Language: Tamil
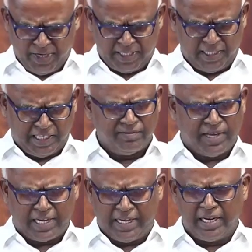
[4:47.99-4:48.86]
வேதத்தில்
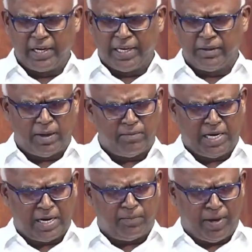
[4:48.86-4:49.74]
வேற எங்கேயும் நாம
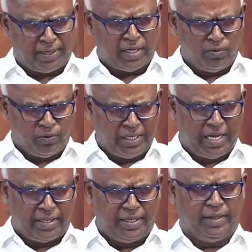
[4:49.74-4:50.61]
பார்க்க
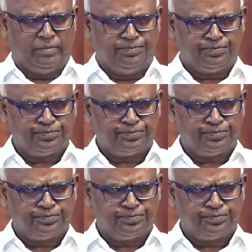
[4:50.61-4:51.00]
முடியாது